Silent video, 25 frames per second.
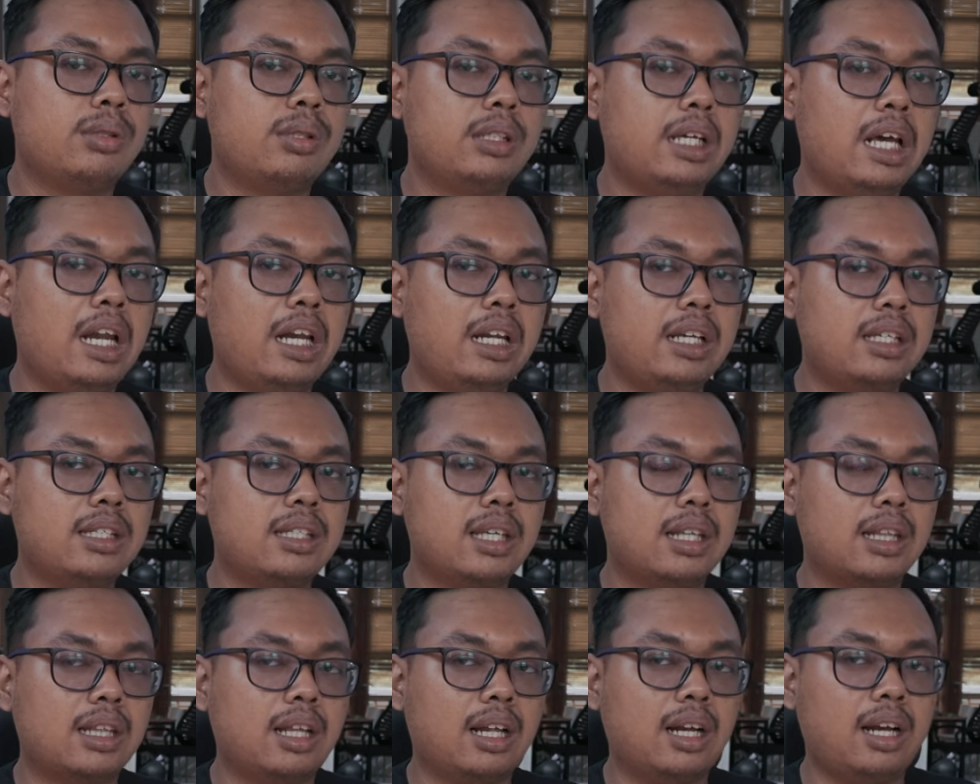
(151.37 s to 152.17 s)
Jadi
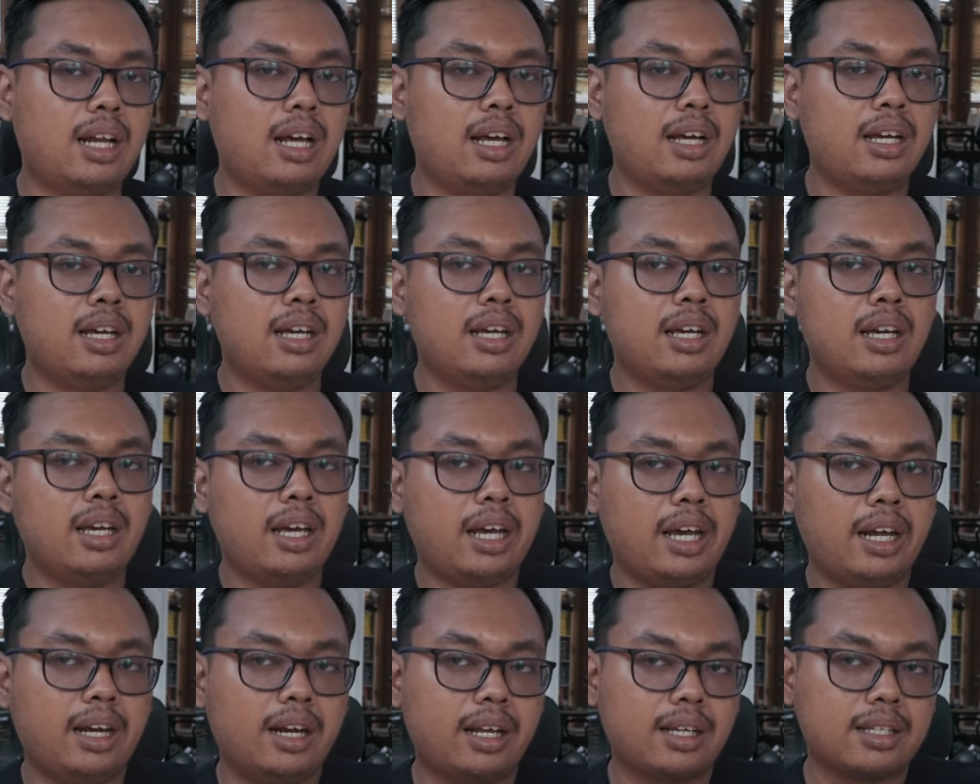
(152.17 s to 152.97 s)
setelah
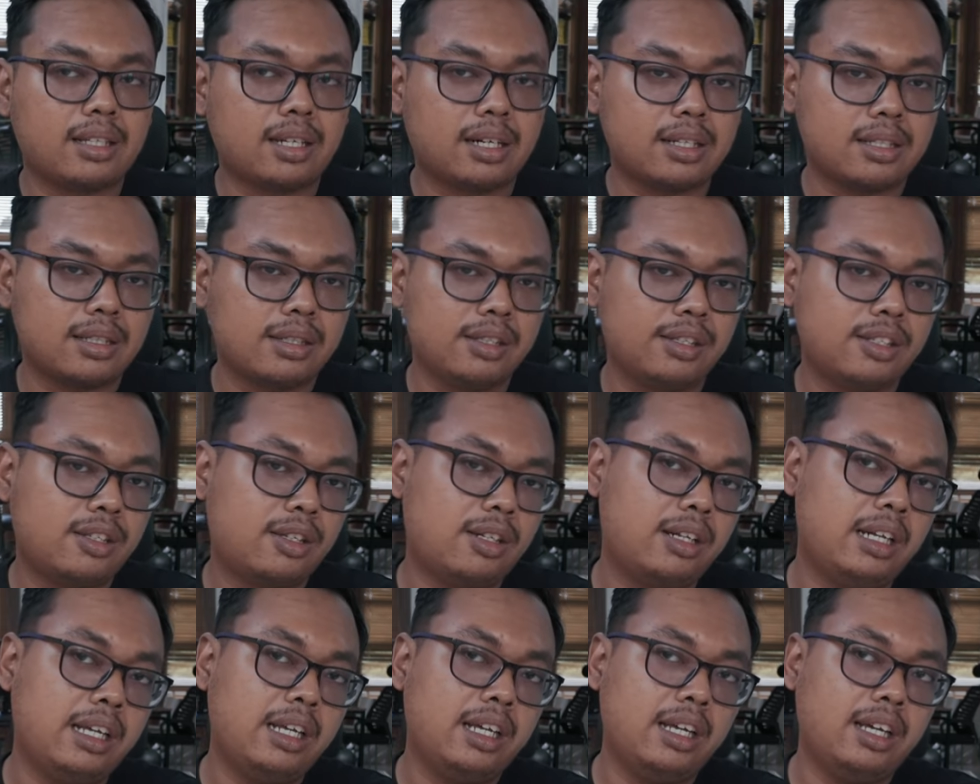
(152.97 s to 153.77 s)
NX Race di,
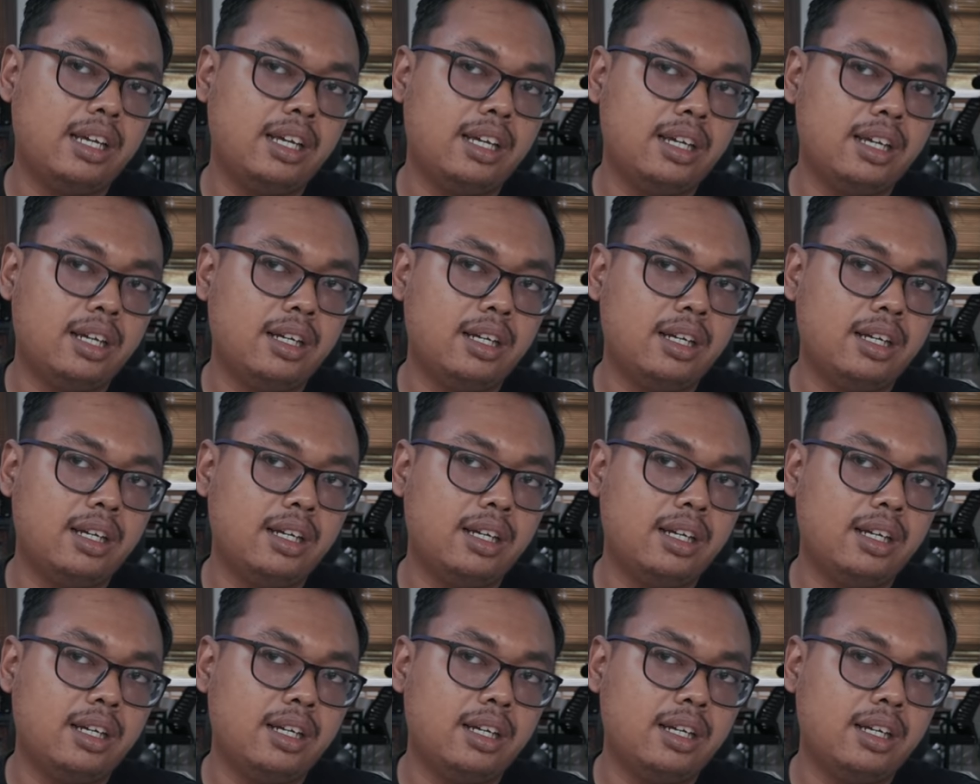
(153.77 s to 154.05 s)
di